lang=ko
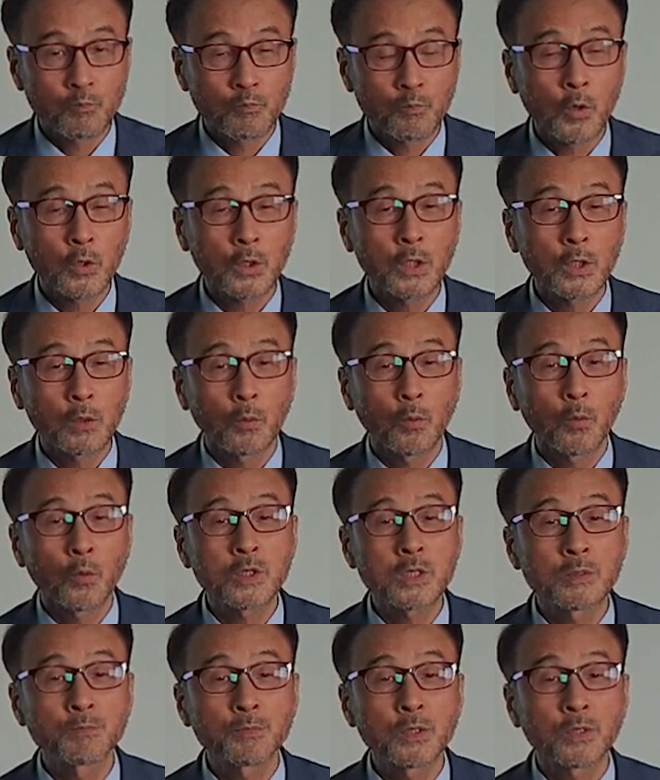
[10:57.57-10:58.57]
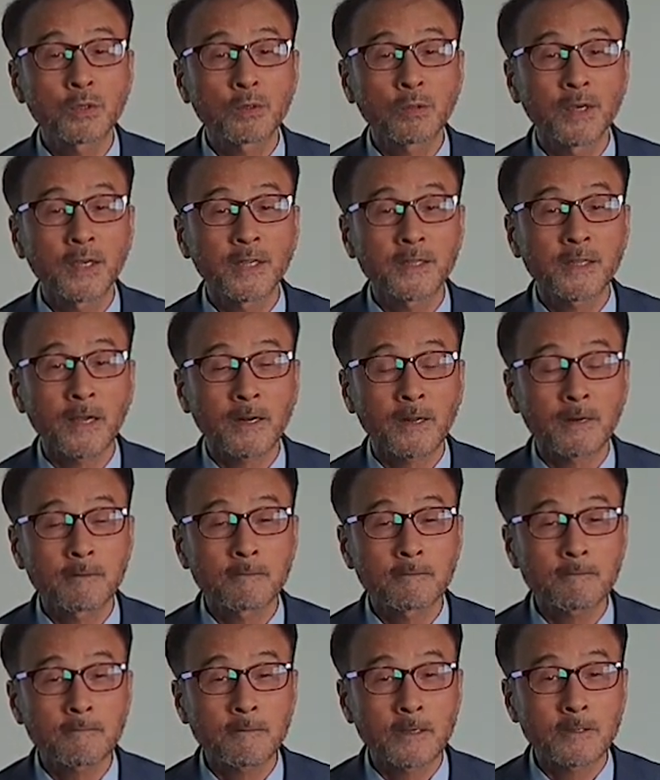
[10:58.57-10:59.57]
폭이 50m에
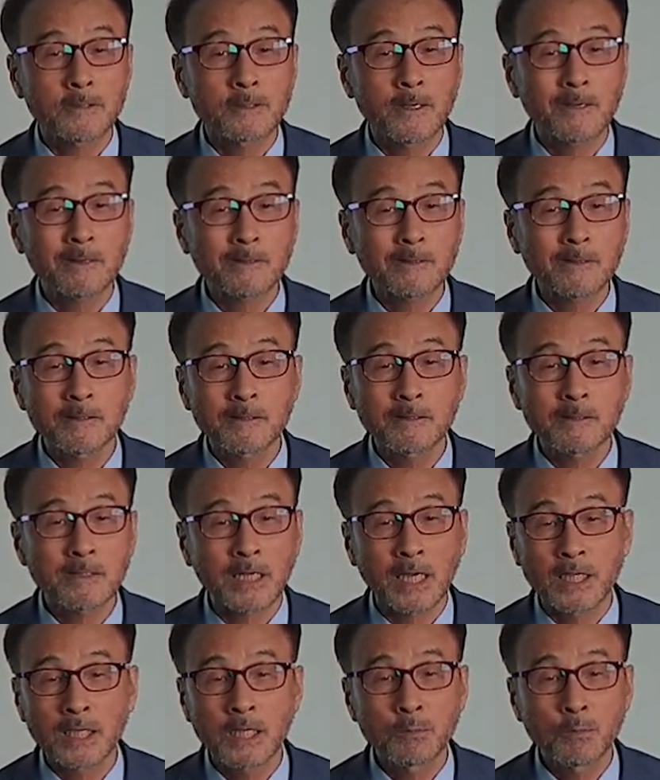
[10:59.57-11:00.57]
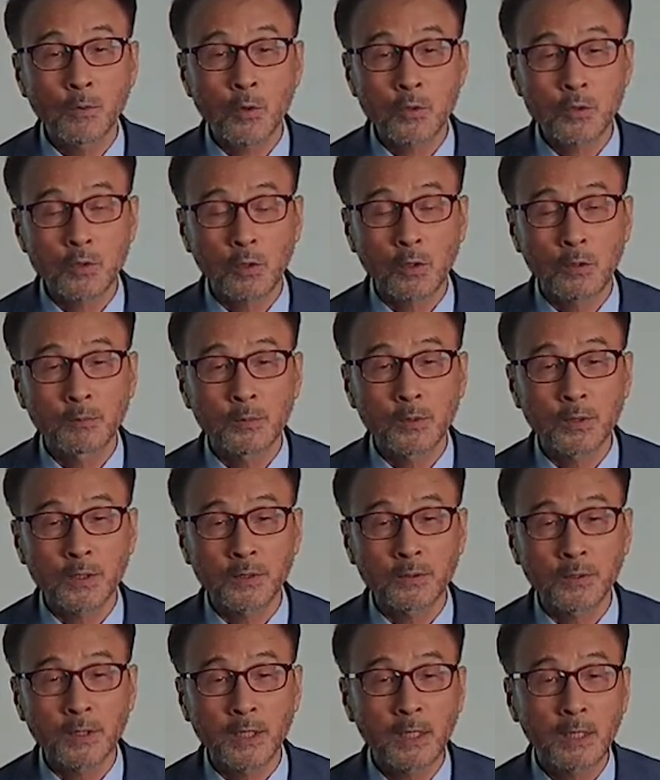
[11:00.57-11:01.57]
달하는 굉장히 큰 단일 목적
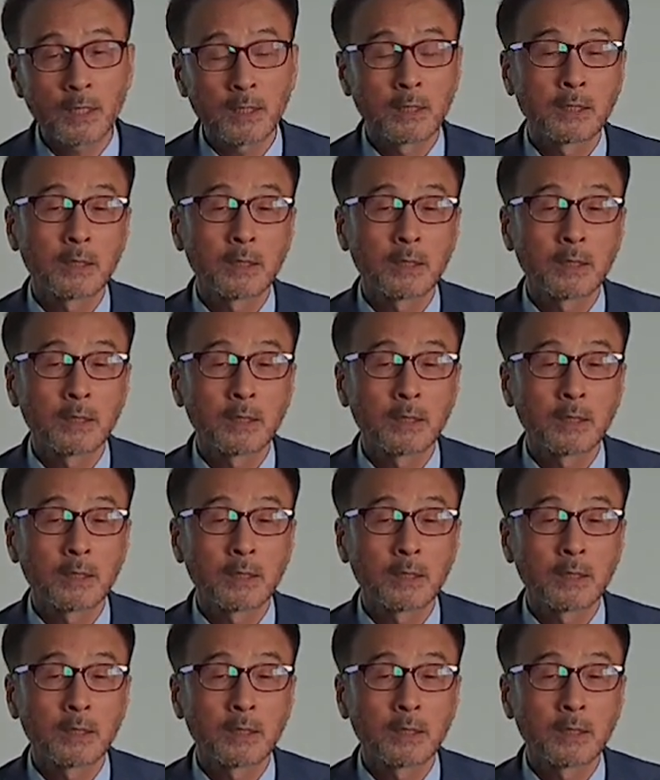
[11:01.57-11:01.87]
건물인데